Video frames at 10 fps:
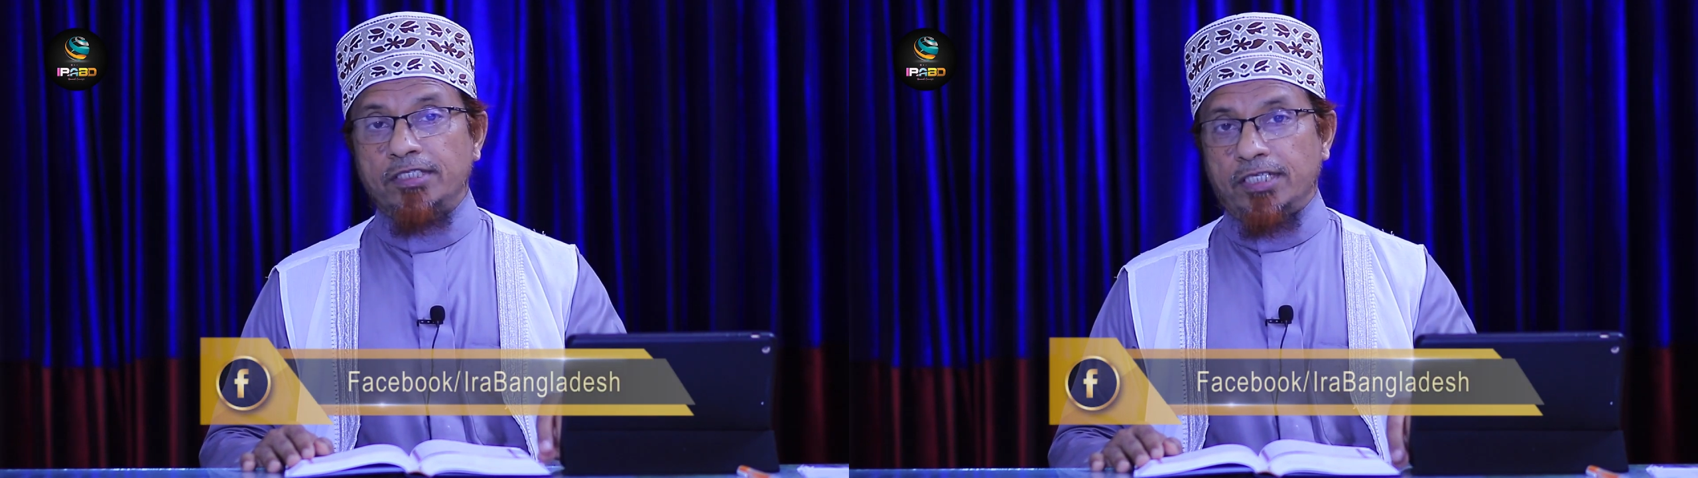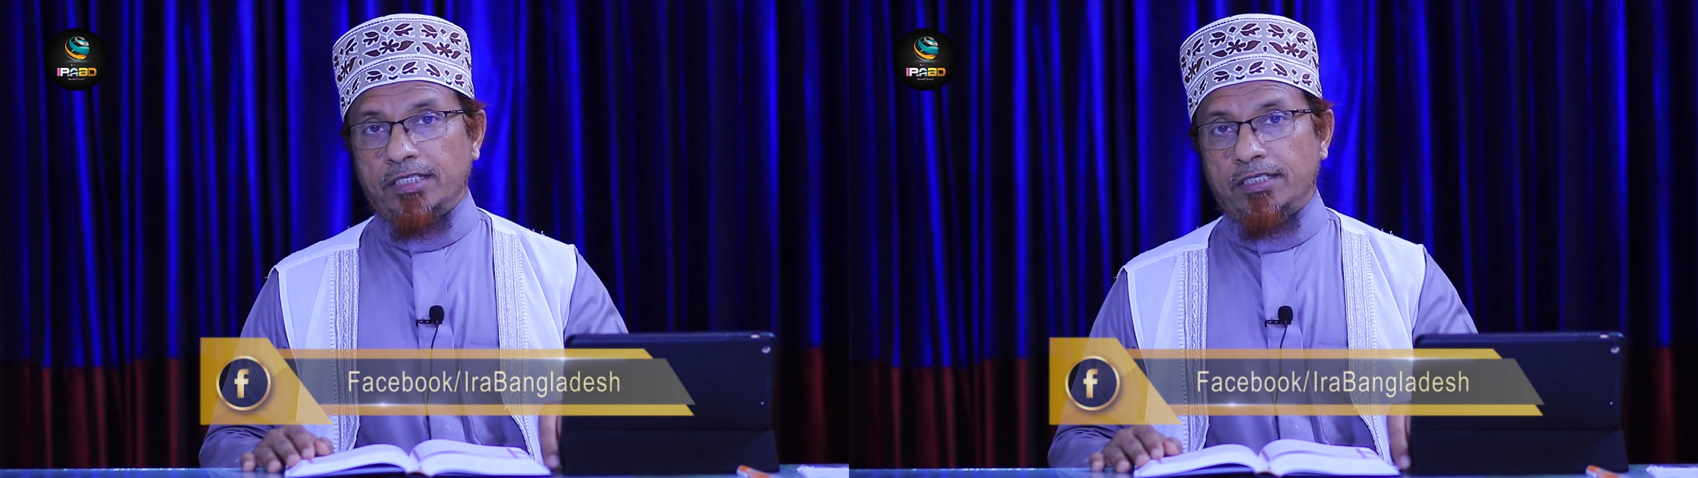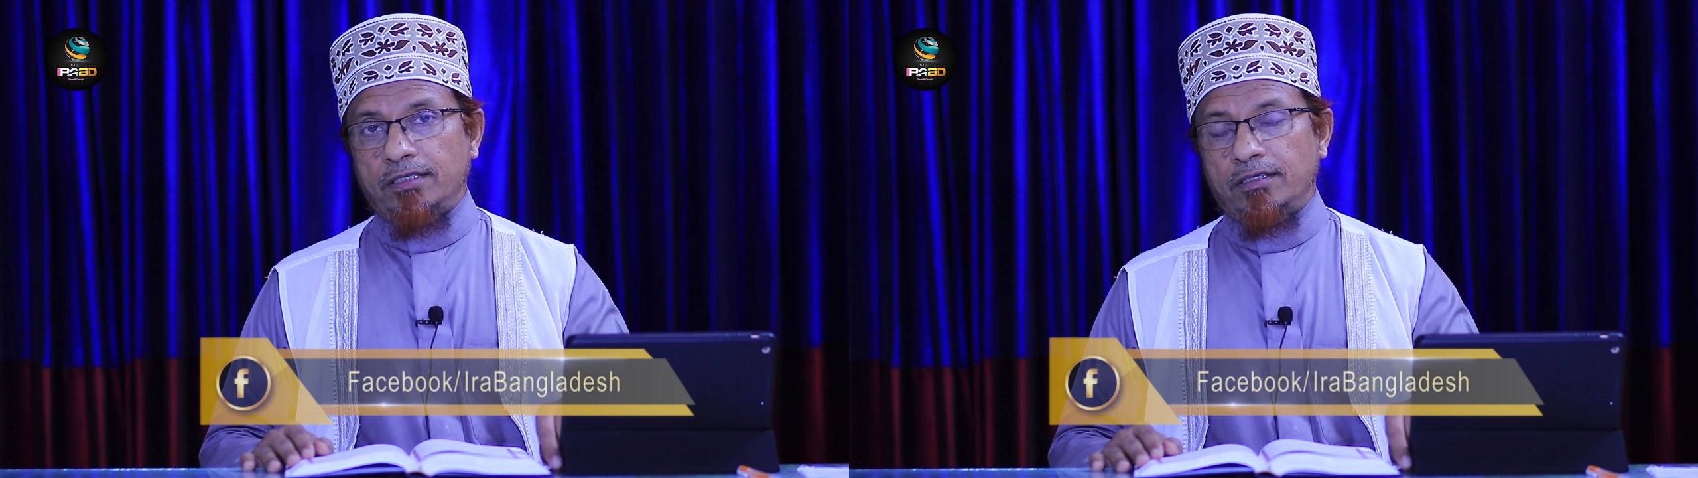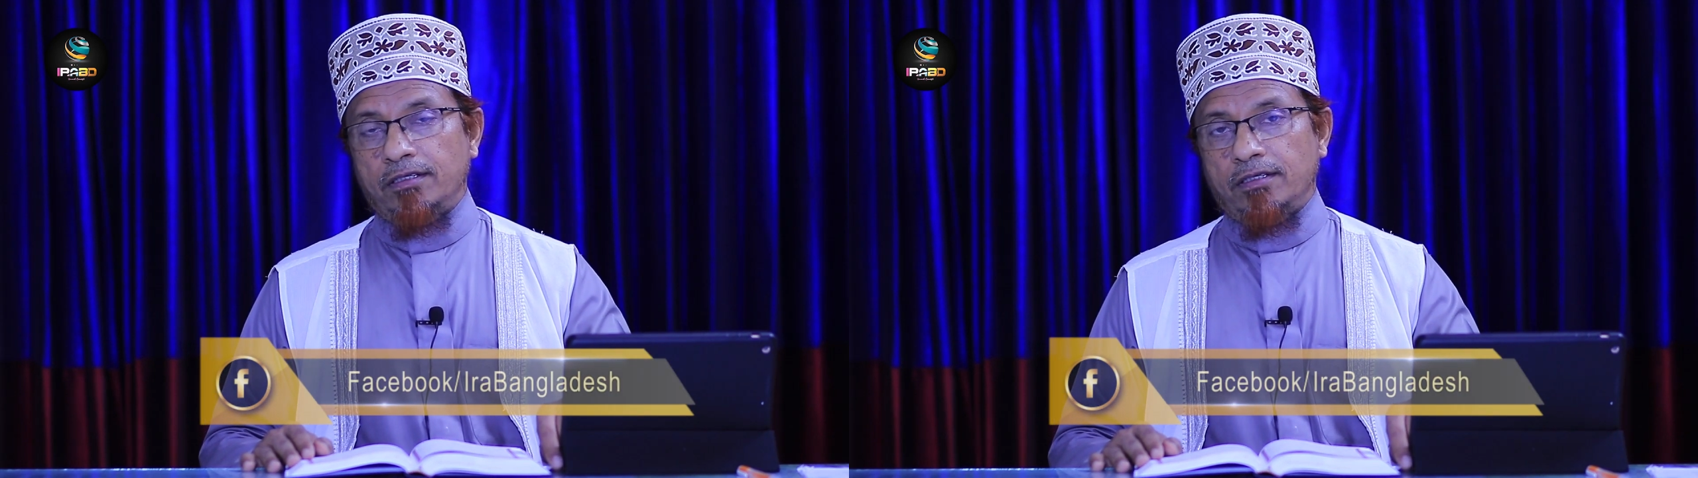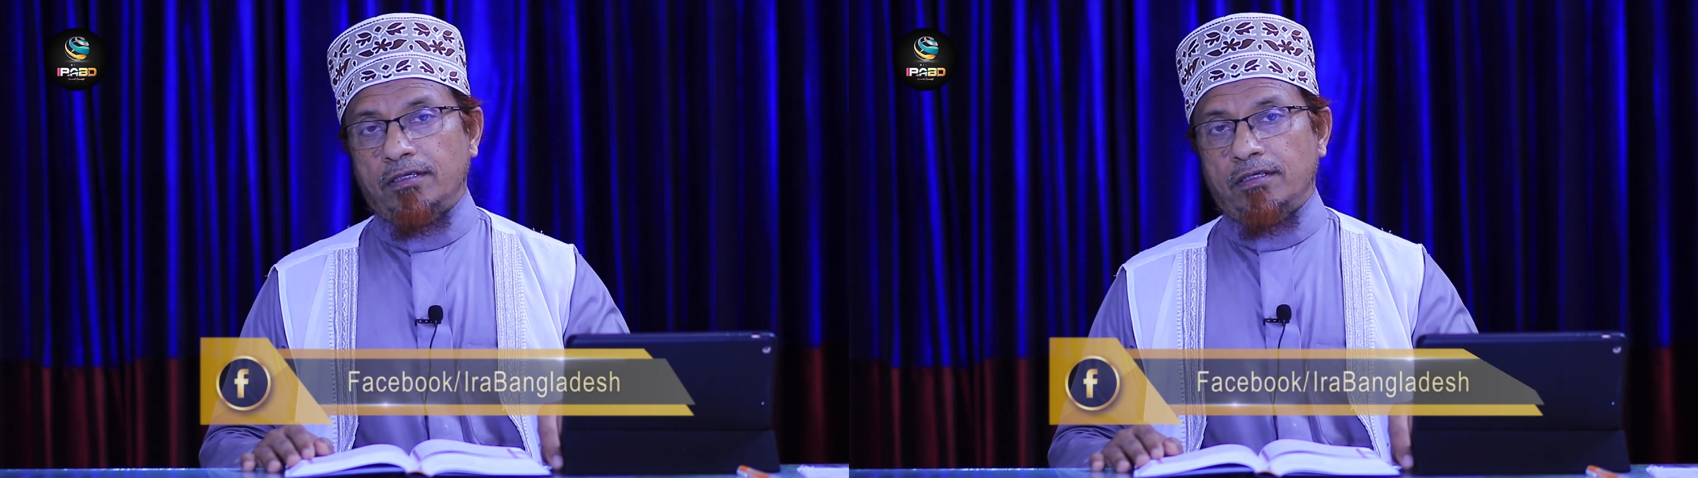জানি
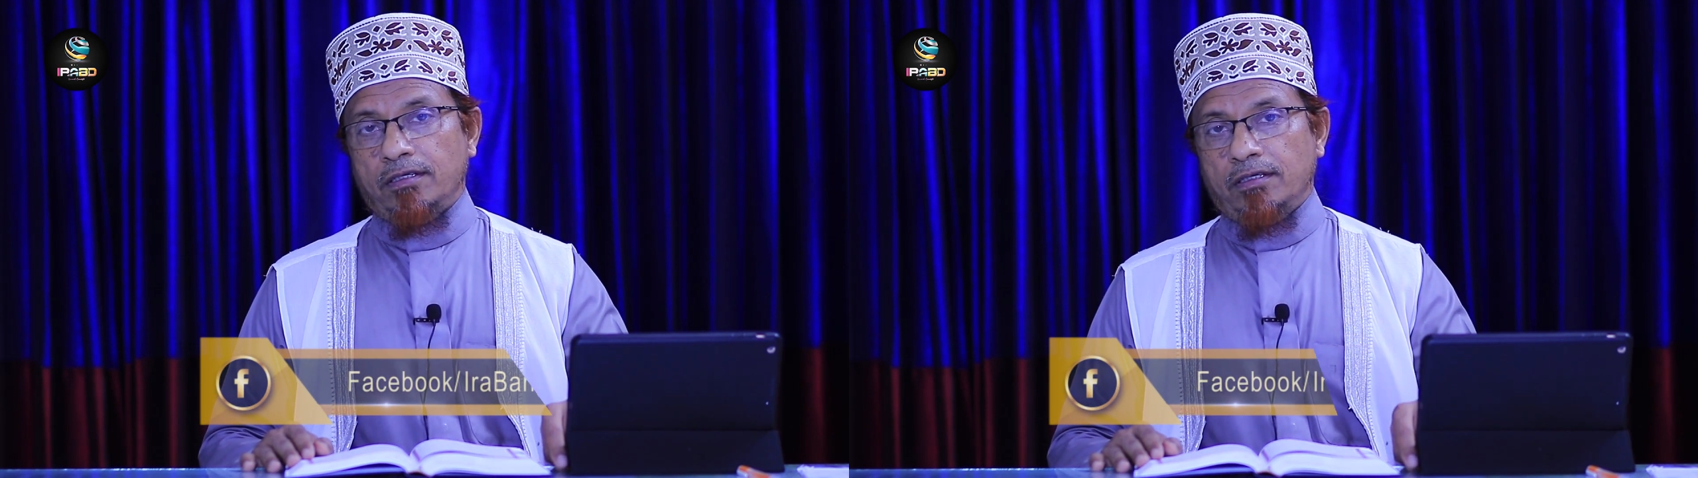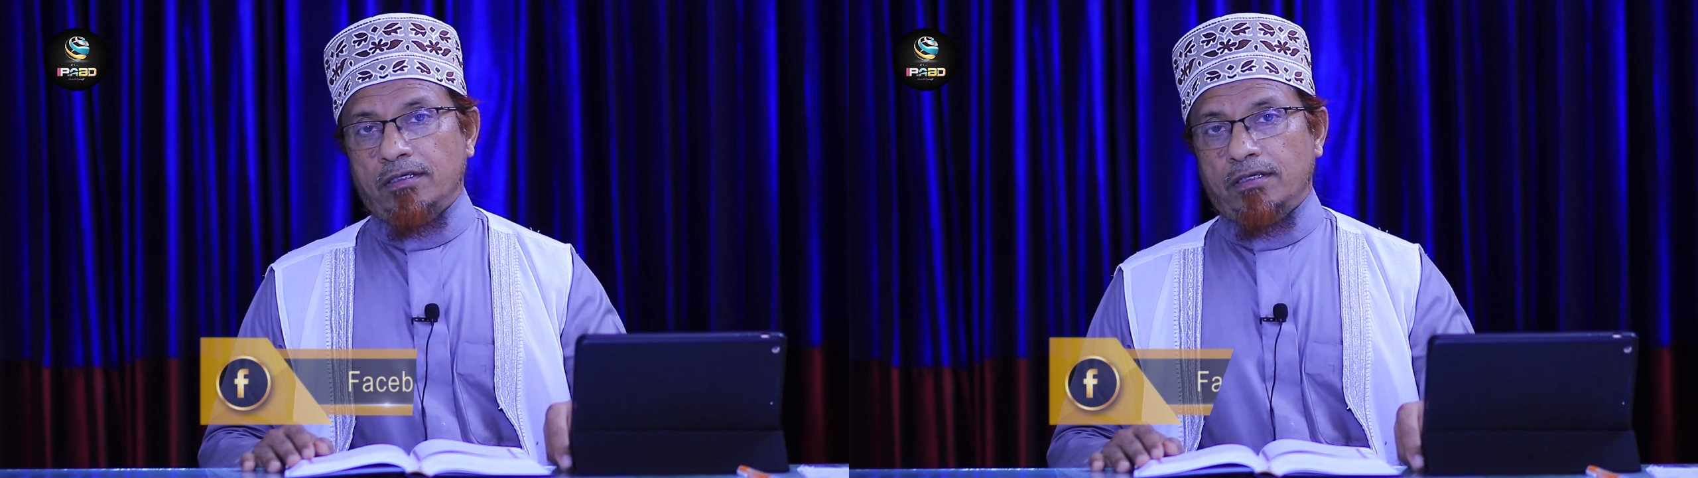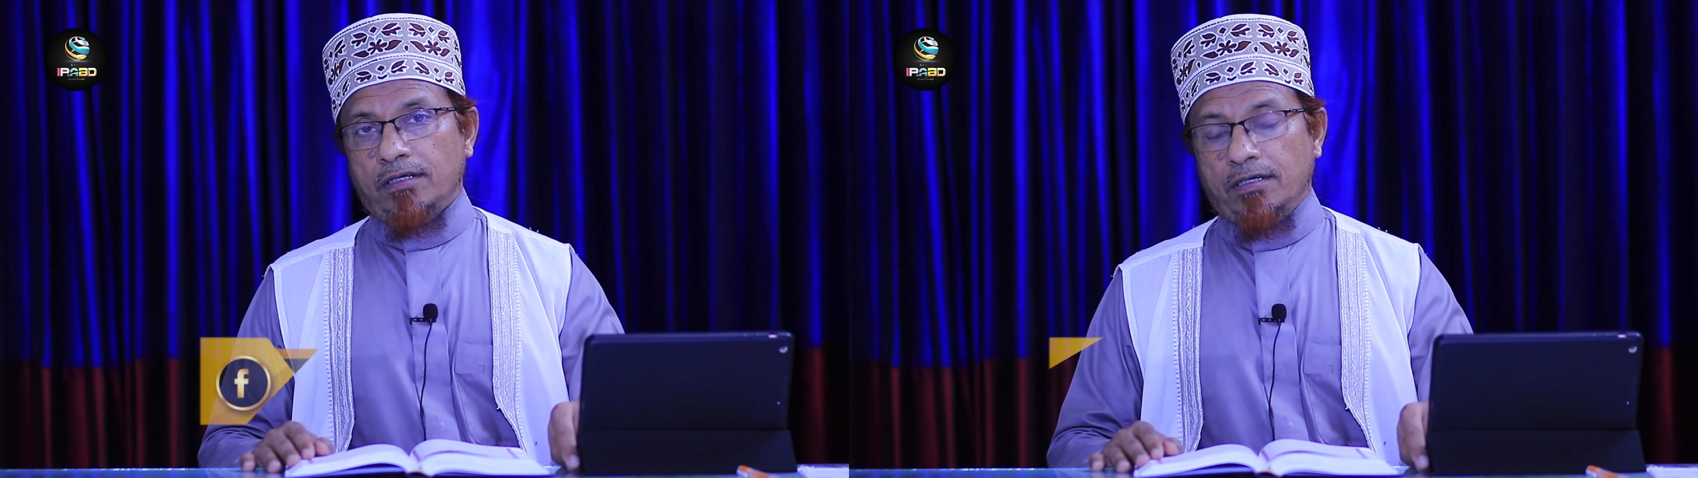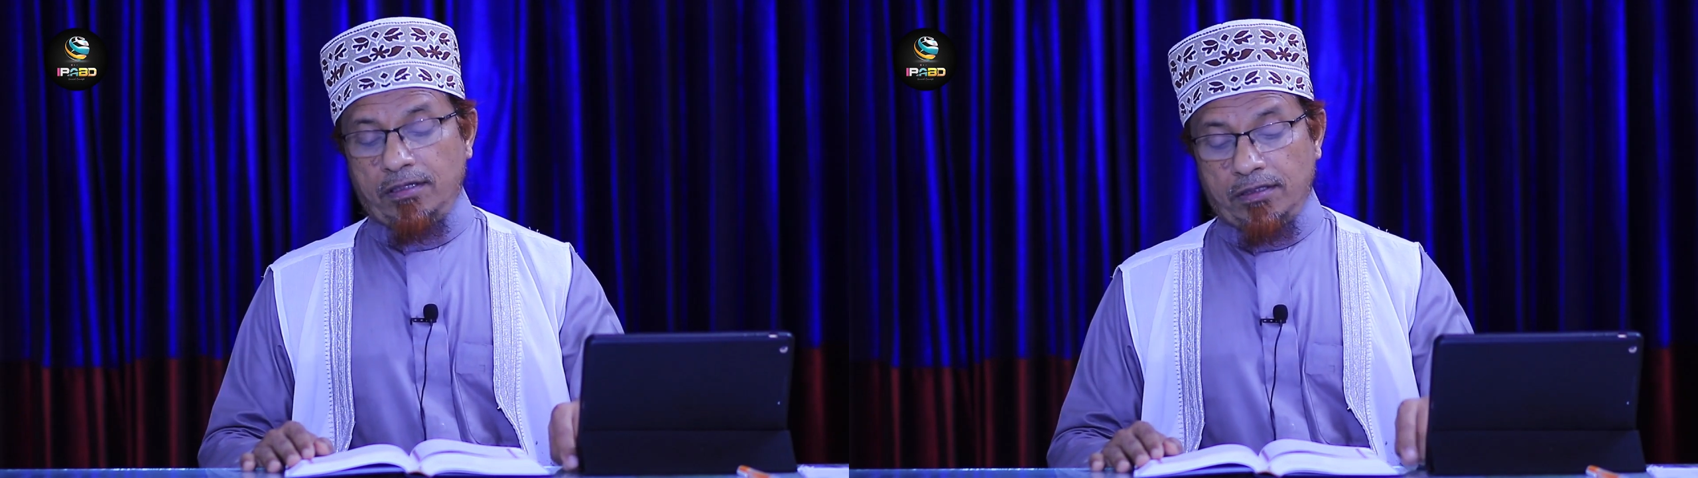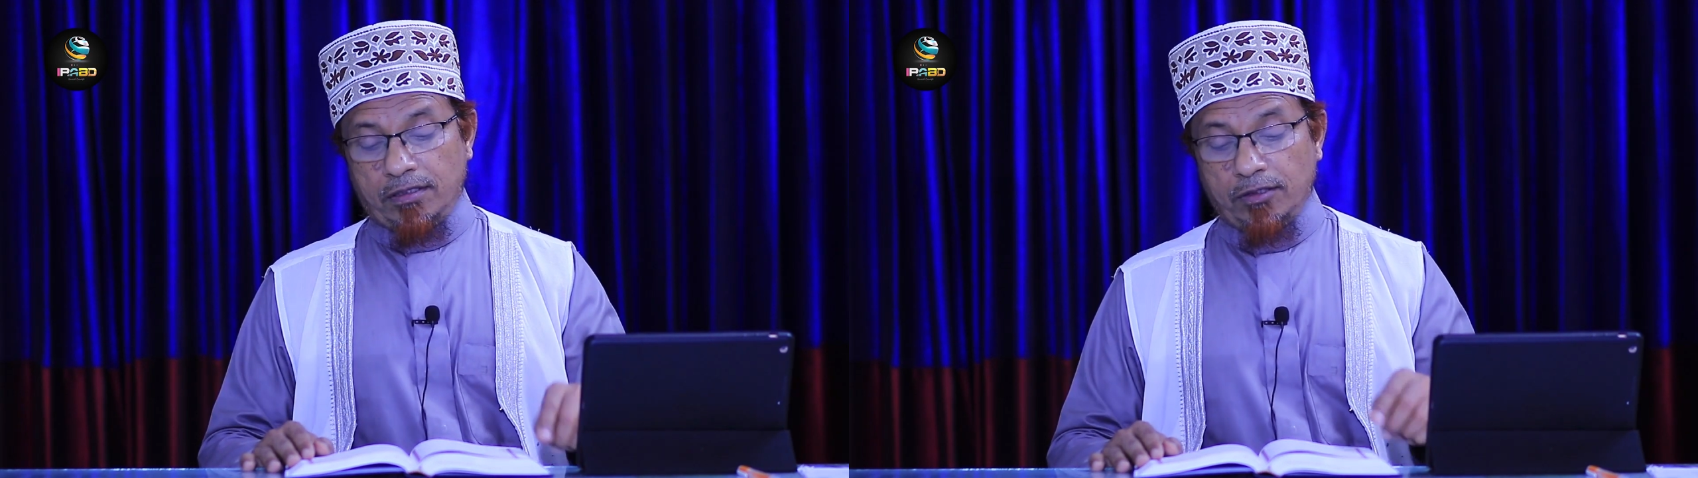
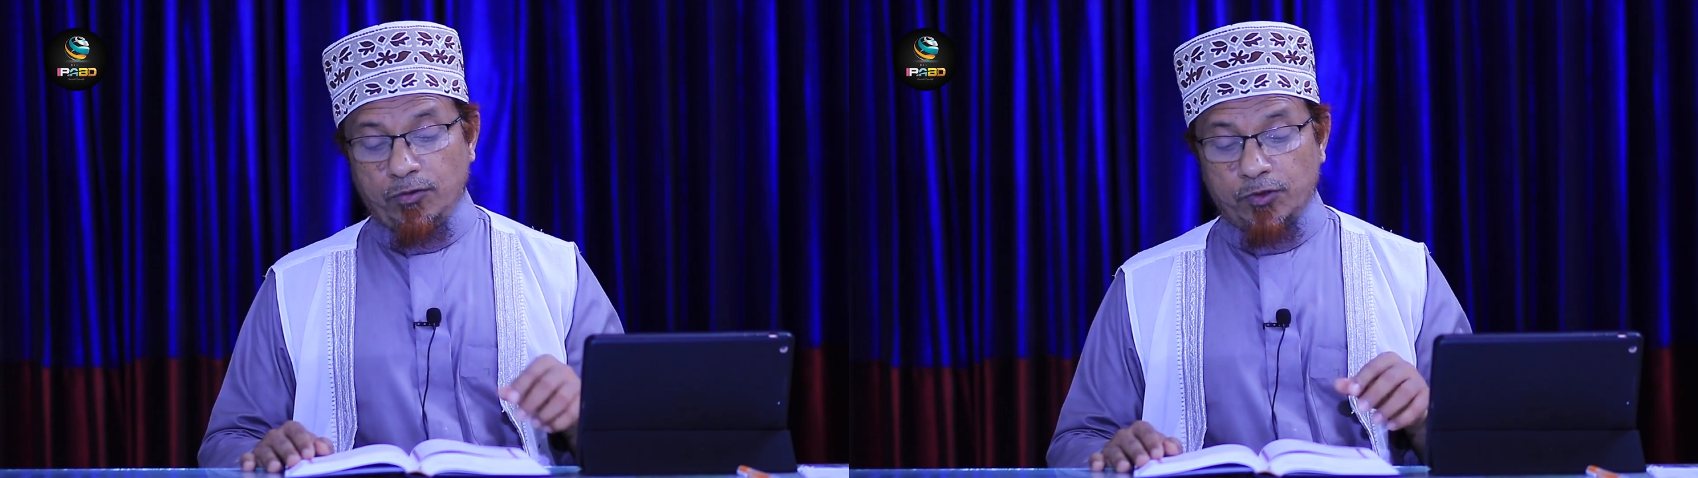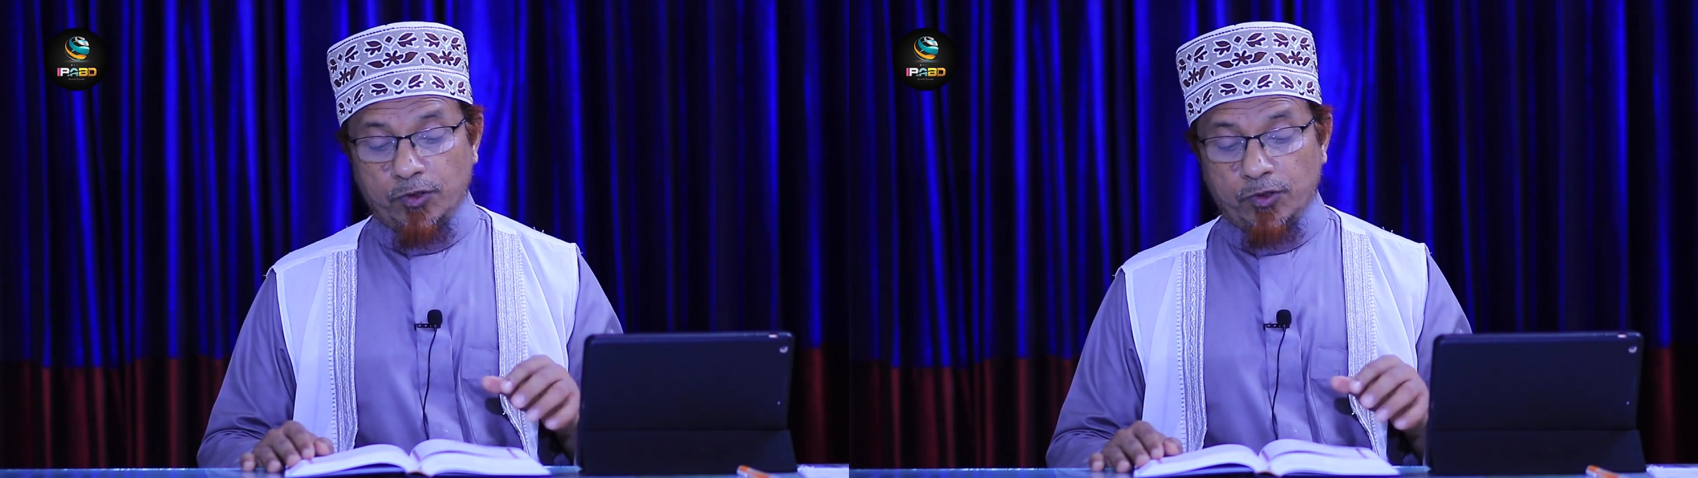কিন্তু